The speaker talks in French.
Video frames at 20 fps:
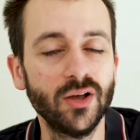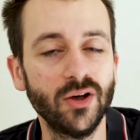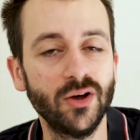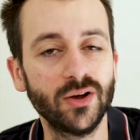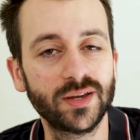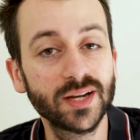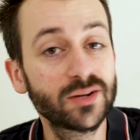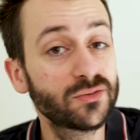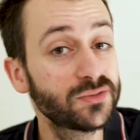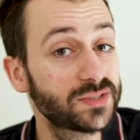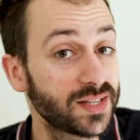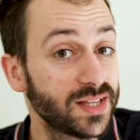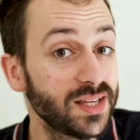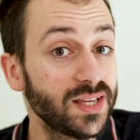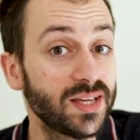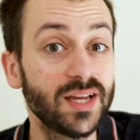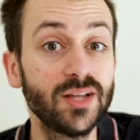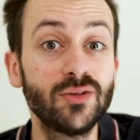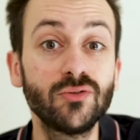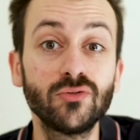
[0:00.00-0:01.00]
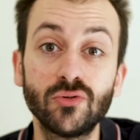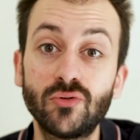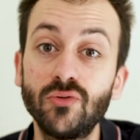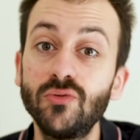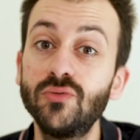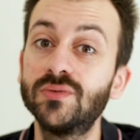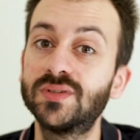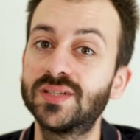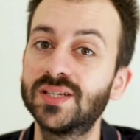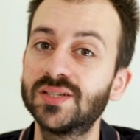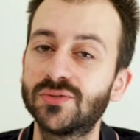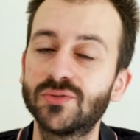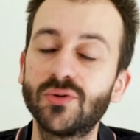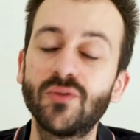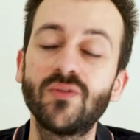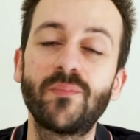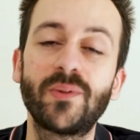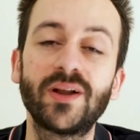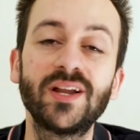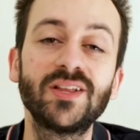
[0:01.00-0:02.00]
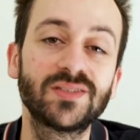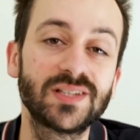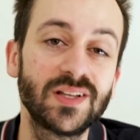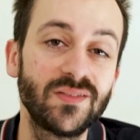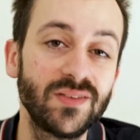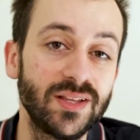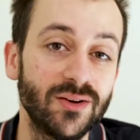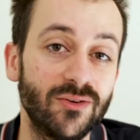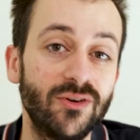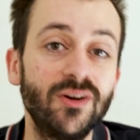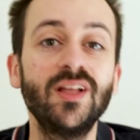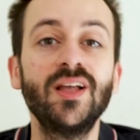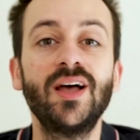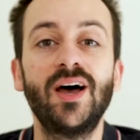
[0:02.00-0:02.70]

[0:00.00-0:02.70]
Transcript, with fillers: euh, quelques années et donc du coup c'est ce dont on va parler dans cette vidéo.